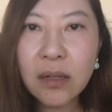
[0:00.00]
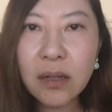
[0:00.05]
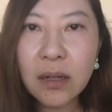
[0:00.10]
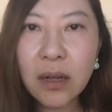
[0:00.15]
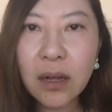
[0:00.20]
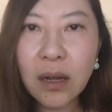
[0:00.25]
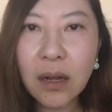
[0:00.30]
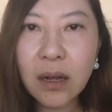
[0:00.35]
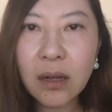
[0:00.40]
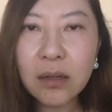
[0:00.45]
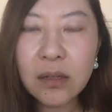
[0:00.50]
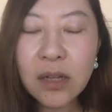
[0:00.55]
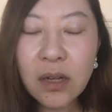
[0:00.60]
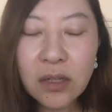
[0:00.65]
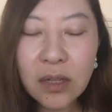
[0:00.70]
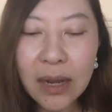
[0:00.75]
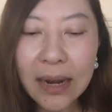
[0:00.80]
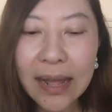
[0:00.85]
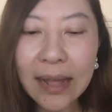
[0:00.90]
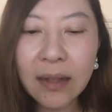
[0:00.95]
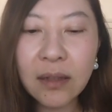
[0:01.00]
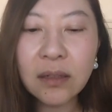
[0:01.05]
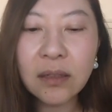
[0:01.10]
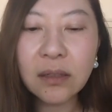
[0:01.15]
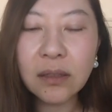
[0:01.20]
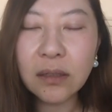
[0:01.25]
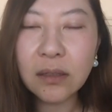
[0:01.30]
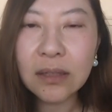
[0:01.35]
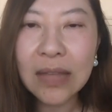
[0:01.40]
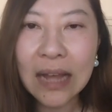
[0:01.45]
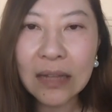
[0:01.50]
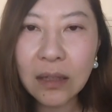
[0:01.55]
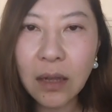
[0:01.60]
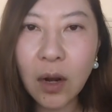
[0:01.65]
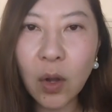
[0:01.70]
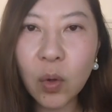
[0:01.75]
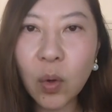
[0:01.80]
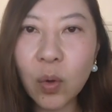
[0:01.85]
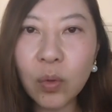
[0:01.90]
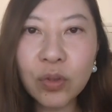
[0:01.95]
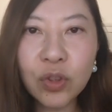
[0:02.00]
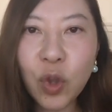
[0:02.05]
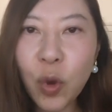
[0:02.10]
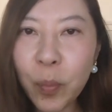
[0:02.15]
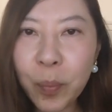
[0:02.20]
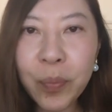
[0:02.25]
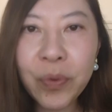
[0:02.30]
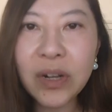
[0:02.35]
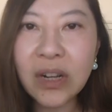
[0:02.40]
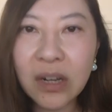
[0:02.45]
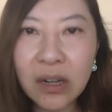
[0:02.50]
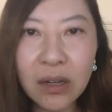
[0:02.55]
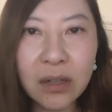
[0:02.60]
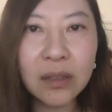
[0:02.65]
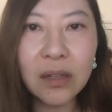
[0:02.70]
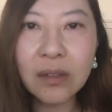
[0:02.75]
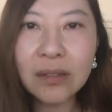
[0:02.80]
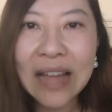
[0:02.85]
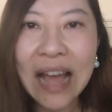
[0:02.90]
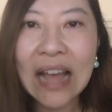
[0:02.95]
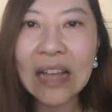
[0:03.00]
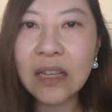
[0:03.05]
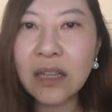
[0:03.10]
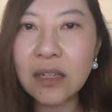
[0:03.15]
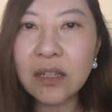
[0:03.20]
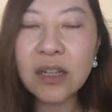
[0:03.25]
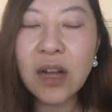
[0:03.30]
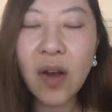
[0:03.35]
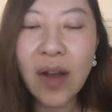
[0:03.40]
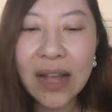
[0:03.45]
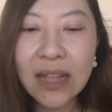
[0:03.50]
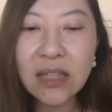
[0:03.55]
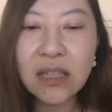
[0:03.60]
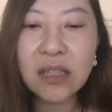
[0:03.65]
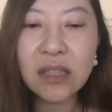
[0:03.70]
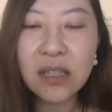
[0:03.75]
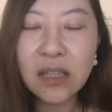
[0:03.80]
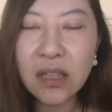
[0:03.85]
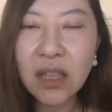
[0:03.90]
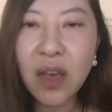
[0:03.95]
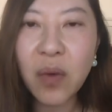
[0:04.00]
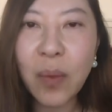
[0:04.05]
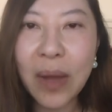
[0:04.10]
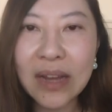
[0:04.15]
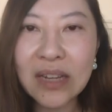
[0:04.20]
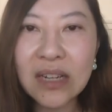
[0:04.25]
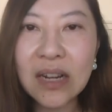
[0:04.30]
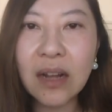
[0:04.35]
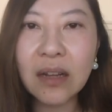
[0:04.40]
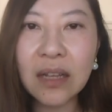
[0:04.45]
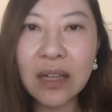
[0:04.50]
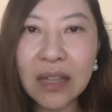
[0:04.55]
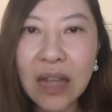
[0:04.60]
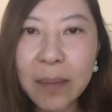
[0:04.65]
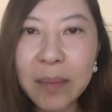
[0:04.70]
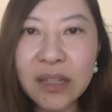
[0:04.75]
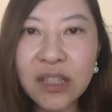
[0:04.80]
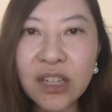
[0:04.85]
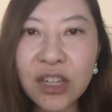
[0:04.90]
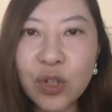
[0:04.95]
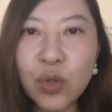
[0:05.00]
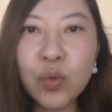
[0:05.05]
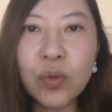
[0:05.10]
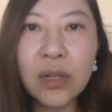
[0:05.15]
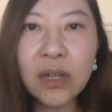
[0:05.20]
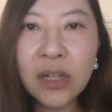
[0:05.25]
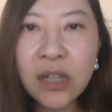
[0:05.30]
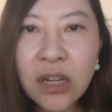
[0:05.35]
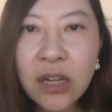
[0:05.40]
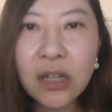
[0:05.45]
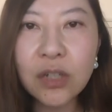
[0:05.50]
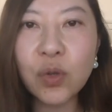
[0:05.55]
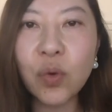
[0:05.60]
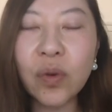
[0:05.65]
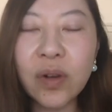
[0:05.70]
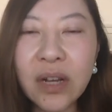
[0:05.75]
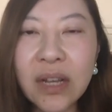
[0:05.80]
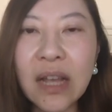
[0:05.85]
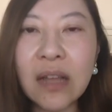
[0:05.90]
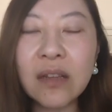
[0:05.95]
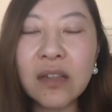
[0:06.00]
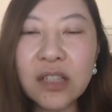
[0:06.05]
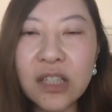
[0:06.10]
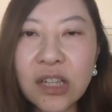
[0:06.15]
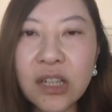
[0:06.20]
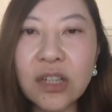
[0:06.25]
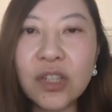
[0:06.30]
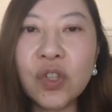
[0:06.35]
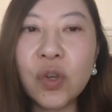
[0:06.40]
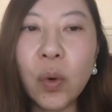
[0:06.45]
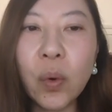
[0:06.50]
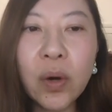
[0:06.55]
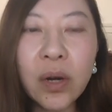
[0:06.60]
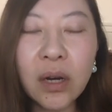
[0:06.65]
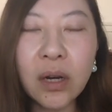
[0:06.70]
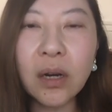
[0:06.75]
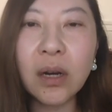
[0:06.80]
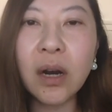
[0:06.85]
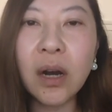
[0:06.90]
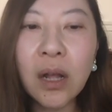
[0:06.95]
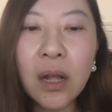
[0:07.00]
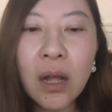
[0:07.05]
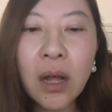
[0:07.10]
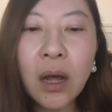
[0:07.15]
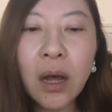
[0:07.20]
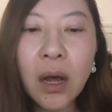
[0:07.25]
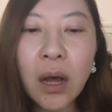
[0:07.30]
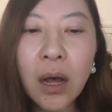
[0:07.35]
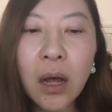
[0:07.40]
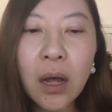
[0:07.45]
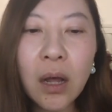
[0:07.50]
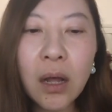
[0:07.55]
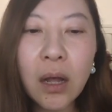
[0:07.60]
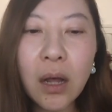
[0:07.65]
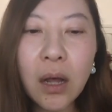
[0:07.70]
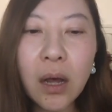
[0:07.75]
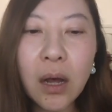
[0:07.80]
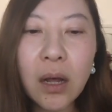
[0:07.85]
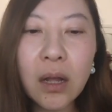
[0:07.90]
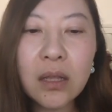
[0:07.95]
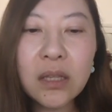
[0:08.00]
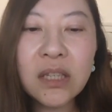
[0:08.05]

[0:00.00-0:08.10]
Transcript: 呃，赵小兰和她的老公都不可能答应赵安吉今天晚上给他们提出的各种各样的请求和，呃，